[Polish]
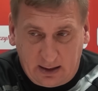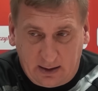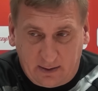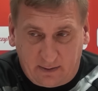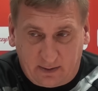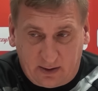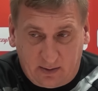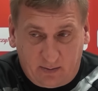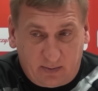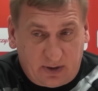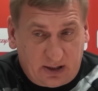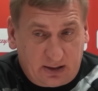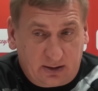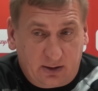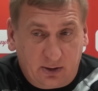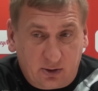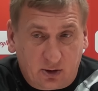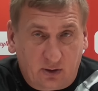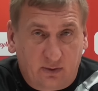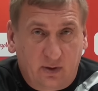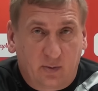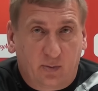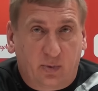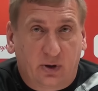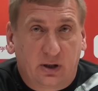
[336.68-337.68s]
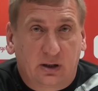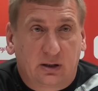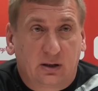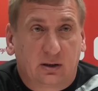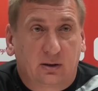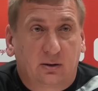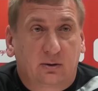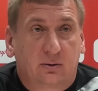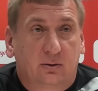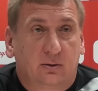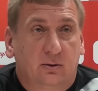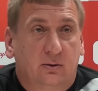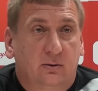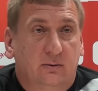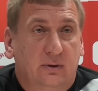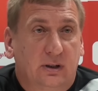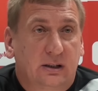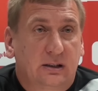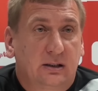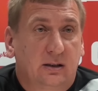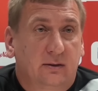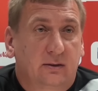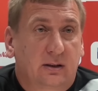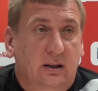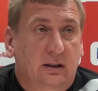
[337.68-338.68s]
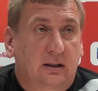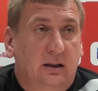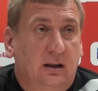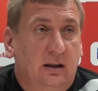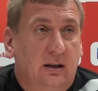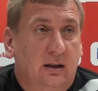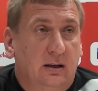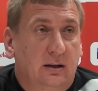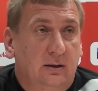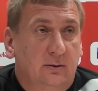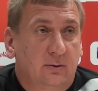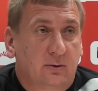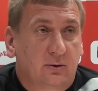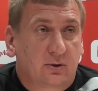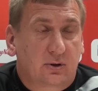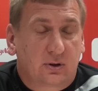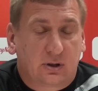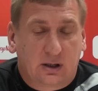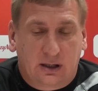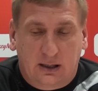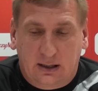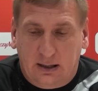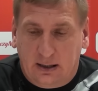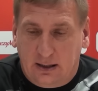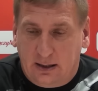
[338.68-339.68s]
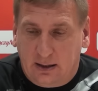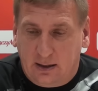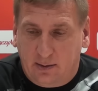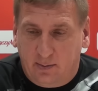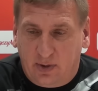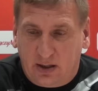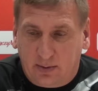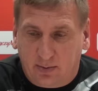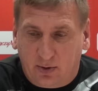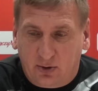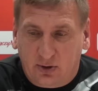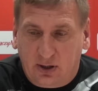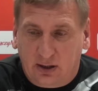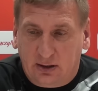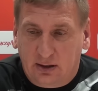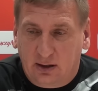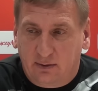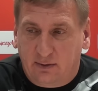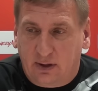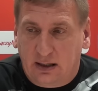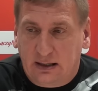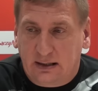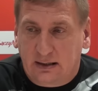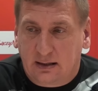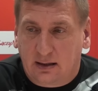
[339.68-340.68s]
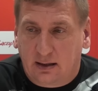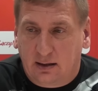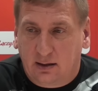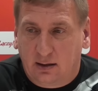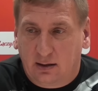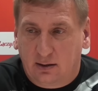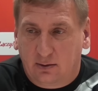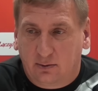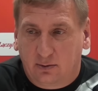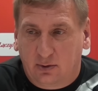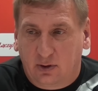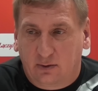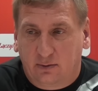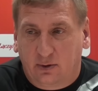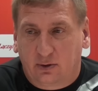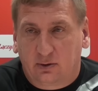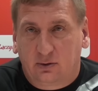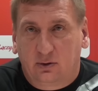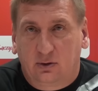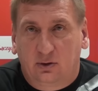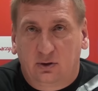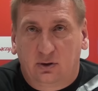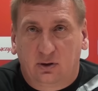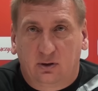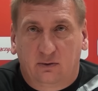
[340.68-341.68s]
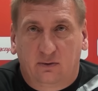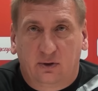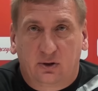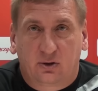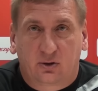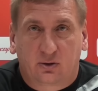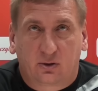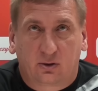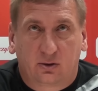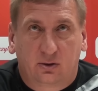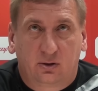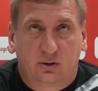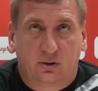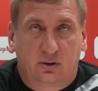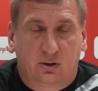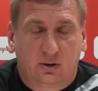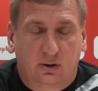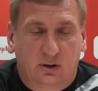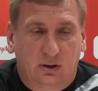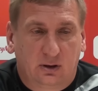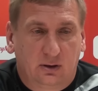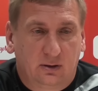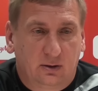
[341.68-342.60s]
w tym prestiżowym pojedynku, właśnie w takiej już bezpośredniej walce udowodnić wyższość.